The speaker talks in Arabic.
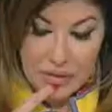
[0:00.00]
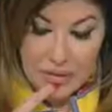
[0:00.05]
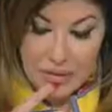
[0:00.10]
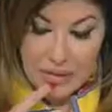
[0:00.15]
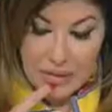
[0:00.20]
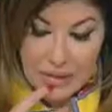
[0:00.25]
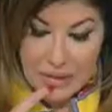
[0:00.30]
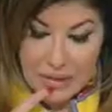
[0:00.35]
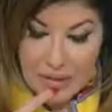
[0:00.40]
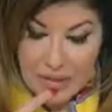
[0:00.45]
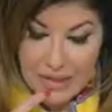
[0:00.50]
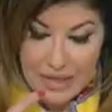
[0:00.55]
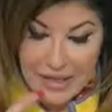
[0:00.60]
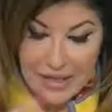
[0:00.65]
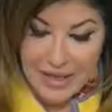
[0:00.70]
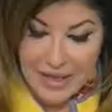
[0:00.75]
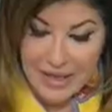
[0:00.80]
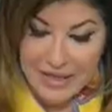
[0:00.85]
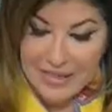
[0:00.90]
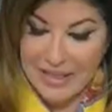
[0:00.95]
الحقيقه
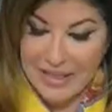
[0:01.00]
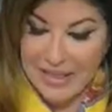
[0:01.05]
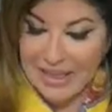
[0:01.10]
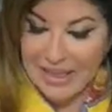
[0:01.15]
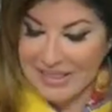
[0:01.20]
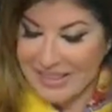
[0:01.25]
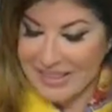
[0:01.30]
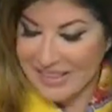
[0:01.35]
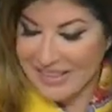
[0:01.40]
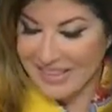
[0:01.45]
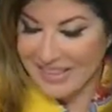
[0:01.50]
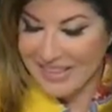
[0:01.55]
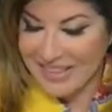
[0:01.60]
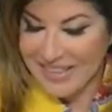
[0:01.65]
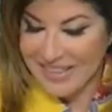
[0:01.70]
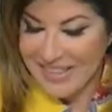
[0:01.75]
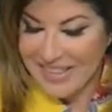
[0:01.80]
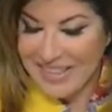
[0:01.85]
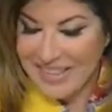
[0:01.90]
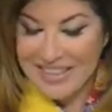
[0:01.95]
هقرا لحضرتك
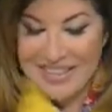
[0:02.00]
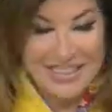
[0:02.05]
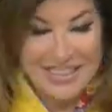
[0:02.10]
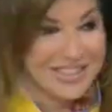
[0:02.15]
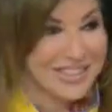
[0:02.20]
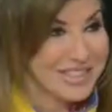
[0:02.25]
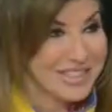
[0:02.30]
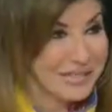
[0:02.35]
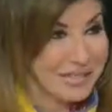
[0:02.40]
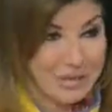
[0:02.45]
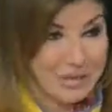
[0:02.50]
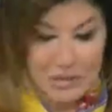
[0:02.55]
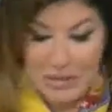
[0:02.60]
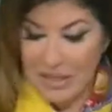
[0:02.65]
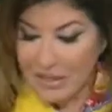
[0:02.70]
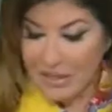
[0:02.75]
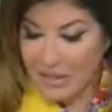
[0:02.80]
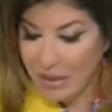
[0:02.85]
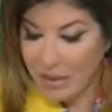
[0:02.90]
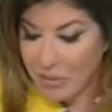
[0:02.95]
اسمحوا آه، لي
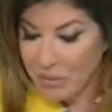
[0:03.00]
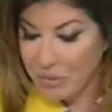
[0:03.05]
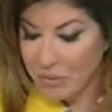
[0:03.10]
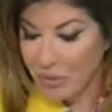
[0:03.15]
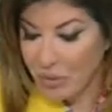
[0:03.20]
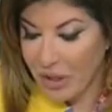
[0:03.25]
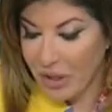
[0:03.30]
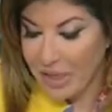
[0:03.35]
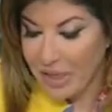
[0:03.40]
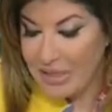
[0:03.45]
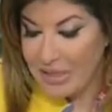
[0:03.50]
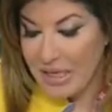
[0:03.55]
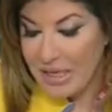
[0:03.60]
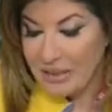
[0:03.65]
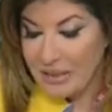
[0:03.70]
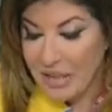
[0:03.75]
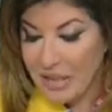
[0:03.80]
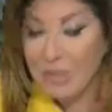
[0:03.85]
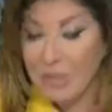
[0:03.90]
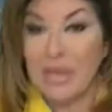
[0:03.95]
اقرا لكم ملخص
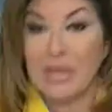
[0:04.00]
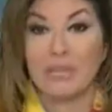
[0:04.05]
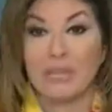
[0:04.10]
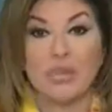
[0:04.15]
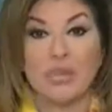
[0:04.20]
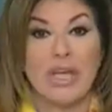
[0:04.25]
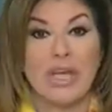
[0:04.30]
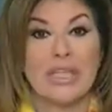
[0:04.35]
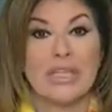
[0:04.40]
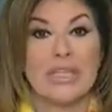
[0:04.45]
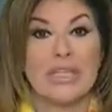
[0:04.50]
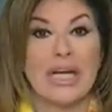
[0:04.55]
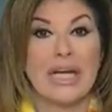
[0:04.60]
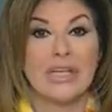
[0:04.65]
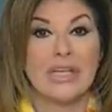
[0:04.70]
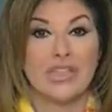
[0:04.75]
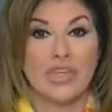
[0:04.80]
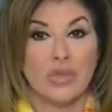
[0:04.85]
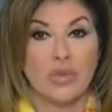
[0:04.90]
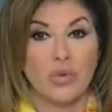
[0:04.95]
طبعا مشاهدينا
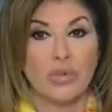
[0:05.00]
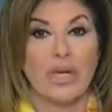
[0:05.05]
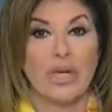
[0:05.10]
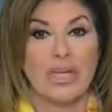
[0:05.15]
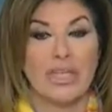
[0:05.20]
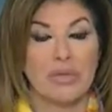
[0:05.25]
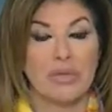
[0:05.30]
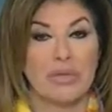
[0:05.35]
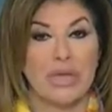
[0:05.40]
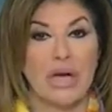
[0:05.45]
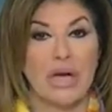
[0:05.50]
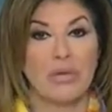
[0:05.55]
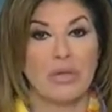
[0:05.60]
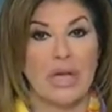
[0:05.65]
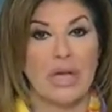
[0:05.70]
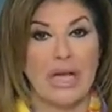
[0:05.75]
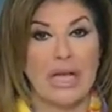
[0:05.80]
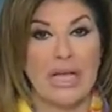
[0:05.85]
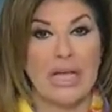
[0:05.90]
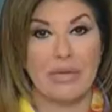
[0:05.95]
هتشاركونا كده من اول
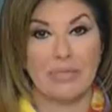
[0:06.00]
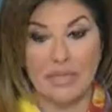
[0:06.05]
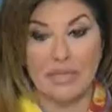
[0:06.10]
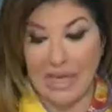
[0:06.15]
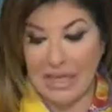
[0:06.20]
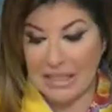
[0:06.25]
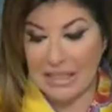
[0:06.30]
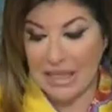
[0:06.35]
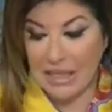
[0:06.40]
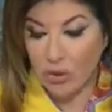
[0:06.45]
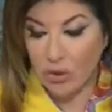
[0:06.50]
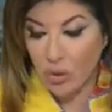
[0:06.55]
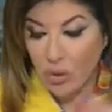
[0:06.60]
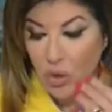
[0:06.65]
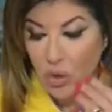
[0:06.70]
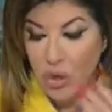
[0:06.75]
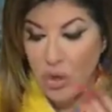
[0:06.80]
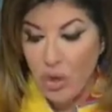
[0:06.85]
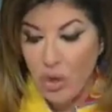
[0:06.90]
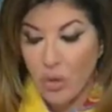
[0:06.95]
الحلقه بتعليقاتكم
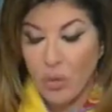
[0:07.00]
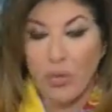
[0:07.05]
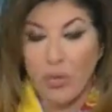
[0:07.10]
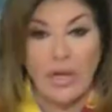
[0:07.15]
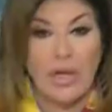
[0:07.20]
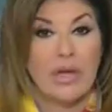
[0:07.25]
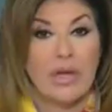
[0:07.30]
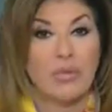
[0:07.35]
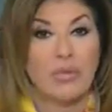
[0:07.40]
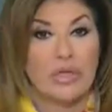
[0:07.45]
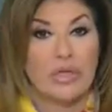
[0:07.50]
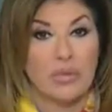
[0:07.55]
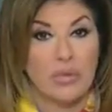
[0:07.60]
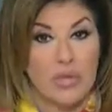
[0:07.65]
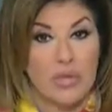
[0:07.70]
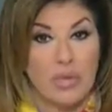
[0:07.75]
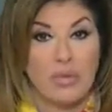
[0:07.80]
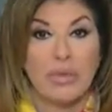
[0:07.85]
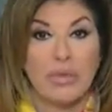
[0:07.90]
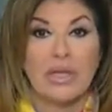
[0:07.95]

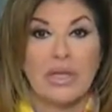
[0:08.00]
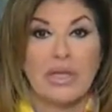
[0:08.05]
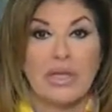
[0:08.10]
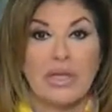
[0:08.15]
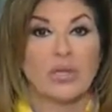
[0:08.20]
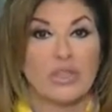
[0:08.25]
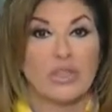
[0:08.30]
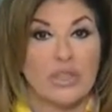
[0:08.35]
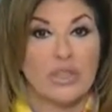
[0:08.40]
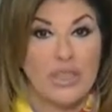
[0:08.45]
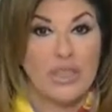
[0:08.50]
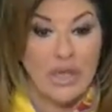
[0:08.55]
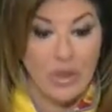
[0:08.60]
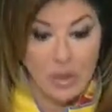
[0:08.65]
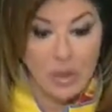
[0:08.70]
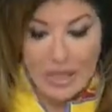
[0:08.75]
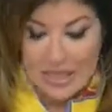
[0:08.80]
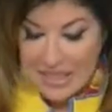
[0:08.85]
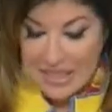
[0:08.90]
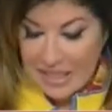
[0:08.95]
ويمكن انتوا اللي تطرحوا
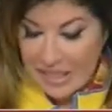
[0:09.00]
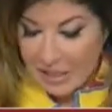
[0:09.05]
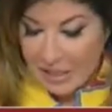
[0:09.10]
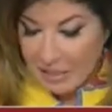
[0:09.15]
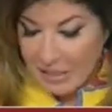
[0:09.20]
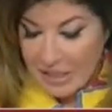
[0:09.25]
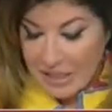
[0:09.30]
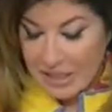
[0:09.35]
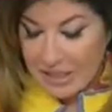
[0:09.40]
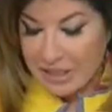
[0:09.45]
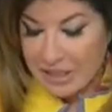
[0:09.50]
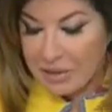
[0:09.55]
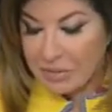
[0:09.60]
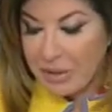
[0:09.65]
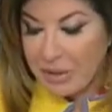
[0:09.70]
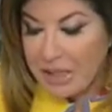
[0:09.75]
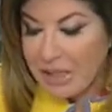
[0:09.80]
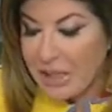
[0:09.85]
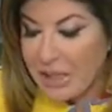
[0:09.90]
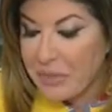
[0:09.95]
الاسئله بدلا
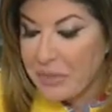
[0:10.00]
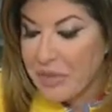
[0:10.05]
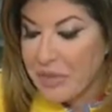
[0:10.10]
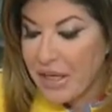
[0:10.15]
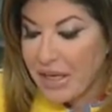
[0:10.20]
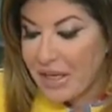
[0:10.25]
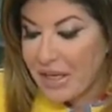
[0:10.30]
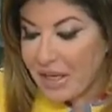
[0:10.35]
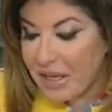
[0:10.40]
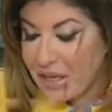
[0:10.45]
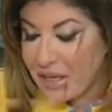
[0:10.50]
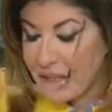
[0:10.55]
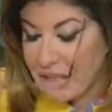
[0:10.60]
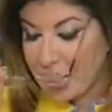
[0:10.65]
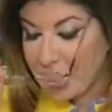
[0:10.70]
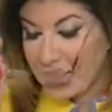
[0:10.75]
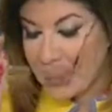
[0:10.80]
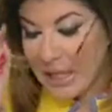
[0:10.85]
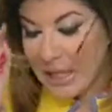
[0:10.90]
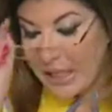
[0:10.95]
مني
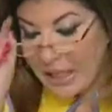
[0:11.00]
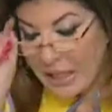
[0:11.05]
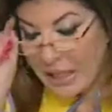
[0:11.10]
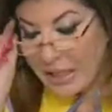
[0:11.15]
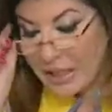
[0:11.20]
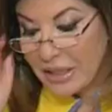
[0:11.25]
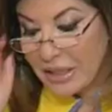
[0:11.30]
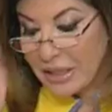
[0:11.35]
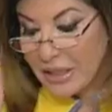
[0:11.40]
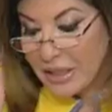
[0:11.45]
آه، لكن